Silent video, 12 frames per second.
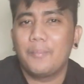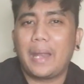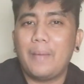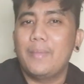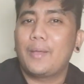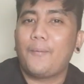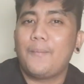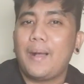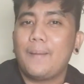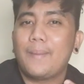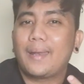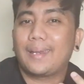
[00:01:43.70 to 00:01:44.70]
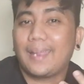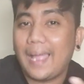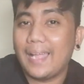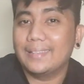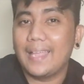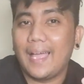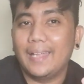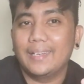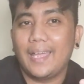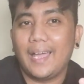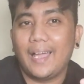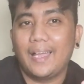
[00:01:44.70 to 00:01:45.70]
marami akong mga barkada
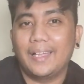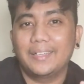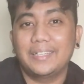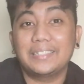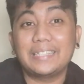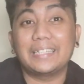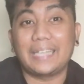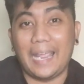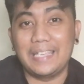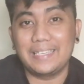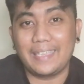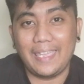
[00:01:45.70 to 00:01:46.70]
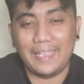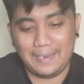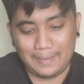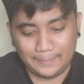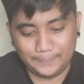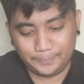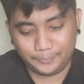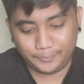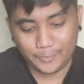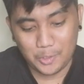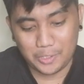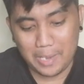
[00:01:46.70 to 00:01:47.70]
na nagta-tricycle.
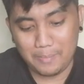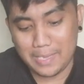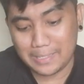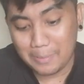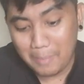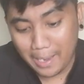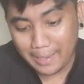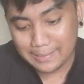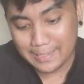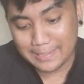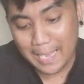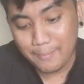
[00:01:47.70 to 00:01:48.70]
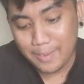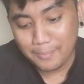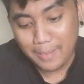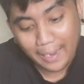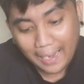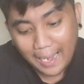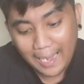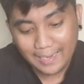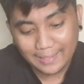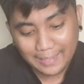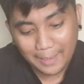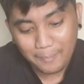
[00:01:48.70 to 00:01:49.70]
So sabi niya sa mga nagsasabing marangal
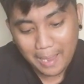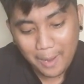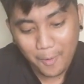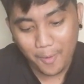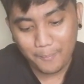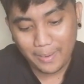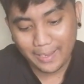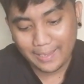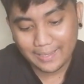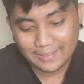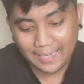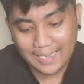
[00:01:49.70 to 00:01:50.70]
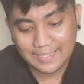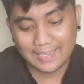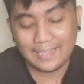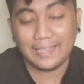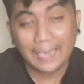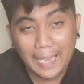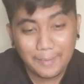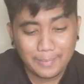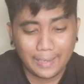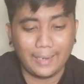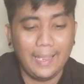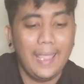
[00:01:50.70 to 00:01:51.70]
na trabaho ang pagiging tricycle
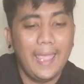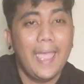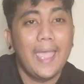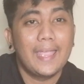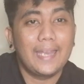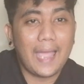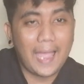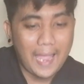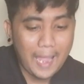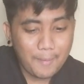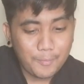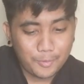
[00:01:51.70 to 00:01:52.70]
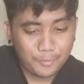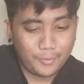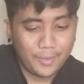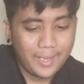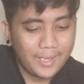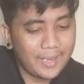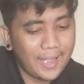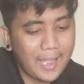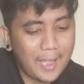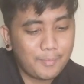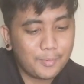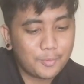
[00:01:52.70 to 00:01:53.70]
driver, hinahamon,
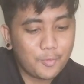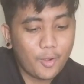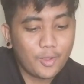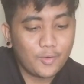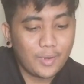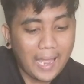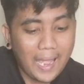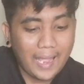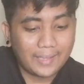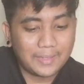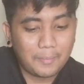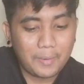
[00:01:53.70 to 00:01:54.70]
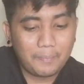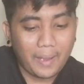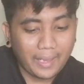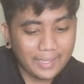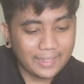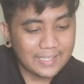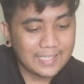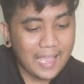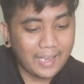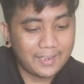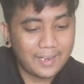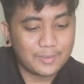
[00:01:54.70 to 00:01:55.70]
hinahamon ko kayong lahat na magpakita sa
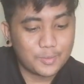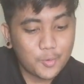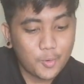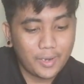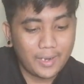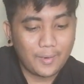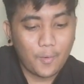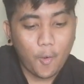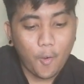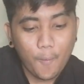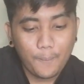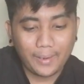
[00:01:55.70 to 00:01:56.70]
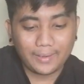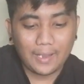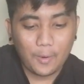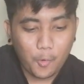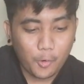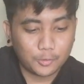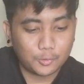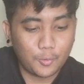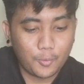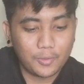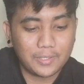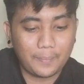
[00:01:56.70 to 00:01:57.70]
akin ng school na nag-o-offer ng course
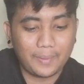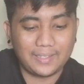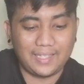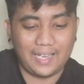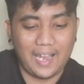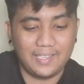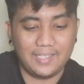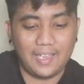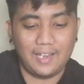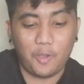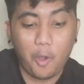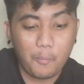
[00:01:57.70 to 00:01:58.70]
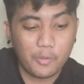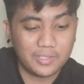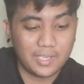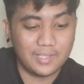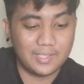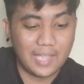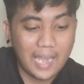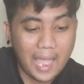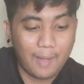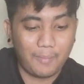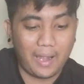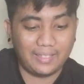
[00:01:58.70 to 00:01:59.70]
tungkol sa pagta-tricycle. Common sense na
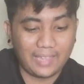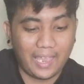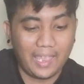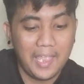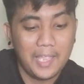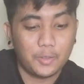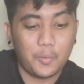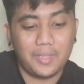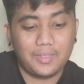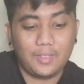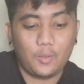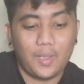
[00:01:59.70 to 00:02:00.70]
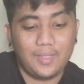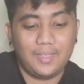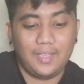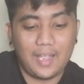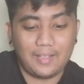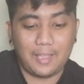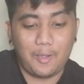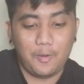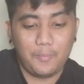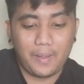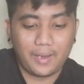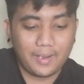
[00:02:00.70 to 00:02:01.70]
lang mga te, 2020 na,
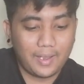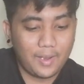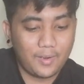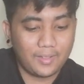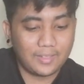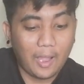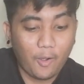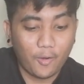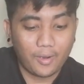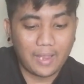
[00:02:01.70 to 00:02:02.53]
tahol pa rin kayo ng tahol